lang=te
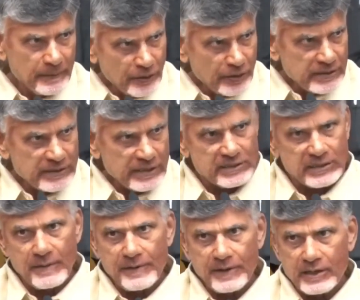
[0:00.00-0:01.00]
అభివృద్ధి
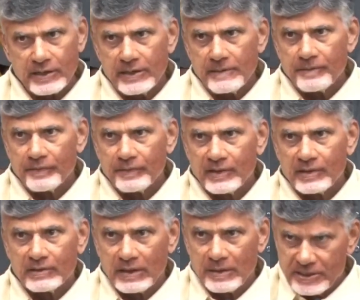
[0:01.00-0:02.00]
చేసిన పార్టీ
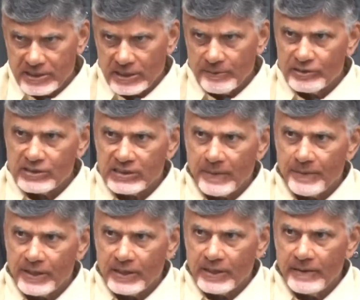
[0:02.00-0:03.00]
సంక్షేమం ఇచ్చిన
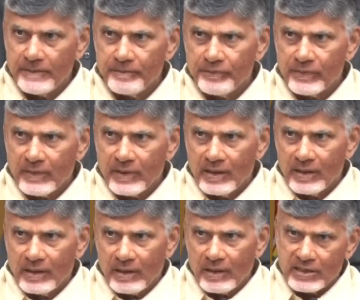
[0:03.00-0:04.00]
పార్టీ
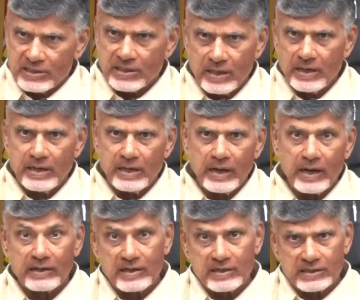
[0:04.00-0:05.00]
రాష్ట్రాన్ని
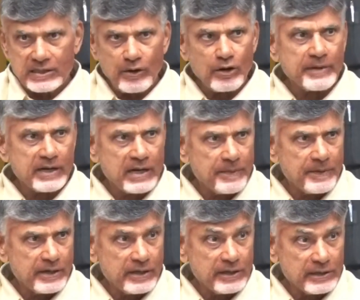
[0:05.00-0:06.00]
అగ్రస్థానంలో పెట్టిన
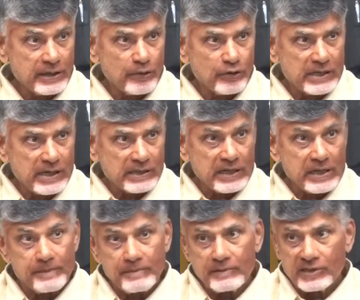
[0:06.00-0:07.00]
పార్టీ తెలుగు
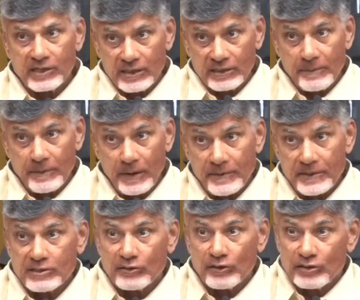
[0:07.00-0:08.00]
జాతిని జాతిని
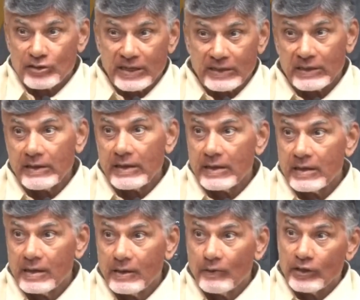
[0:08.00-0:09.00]
ప్రపంచంలో
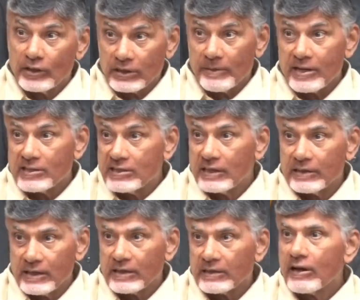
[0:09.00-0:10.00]
శక్తివంతమైన
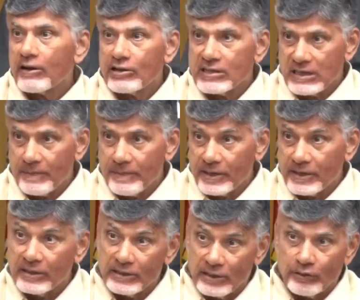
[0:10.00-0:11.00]
జాతిగా తయారు చేసిన
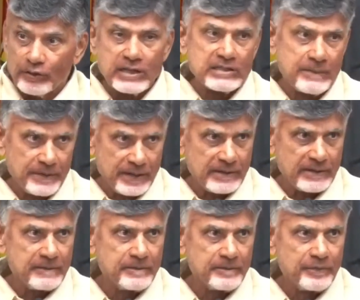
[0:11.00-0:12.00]
పార్టీ తెలుగుదేశం
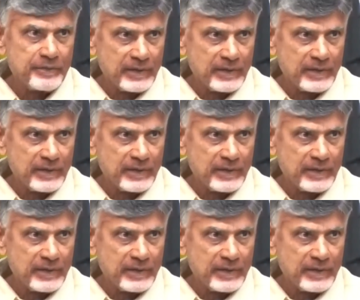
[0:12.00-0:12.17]
పార్టీ